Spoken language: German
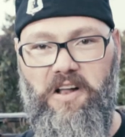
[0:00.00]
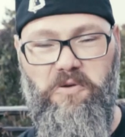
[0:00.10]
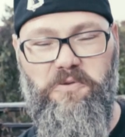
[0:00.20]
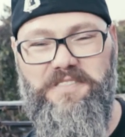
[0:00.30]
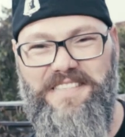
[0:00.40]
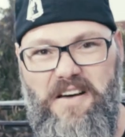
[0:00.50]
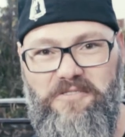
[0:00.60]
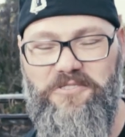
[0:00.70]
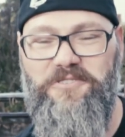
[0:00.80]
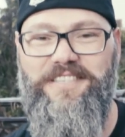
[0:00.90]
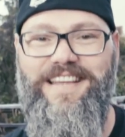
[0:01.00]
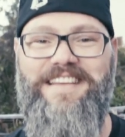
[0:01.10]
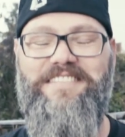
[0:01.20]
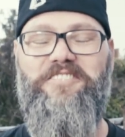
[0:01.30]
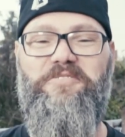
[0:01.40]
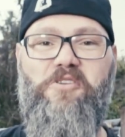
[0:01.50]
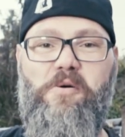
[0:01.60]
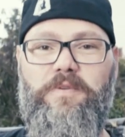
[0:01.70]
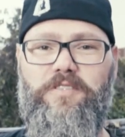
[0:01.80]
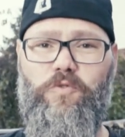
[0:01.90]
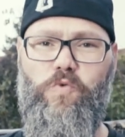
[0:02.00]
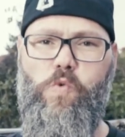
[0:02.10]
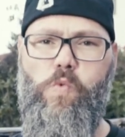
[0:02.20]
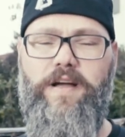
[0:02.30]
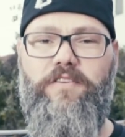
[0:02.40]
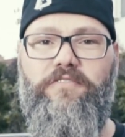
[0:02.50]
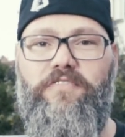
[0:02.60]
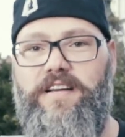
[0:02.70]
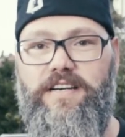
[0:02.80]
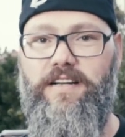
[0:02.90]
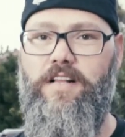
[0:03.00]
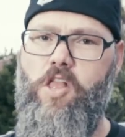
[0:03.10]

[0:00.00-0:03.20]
Hallo, Servus und herzlich willkommen zu Wine on Fire.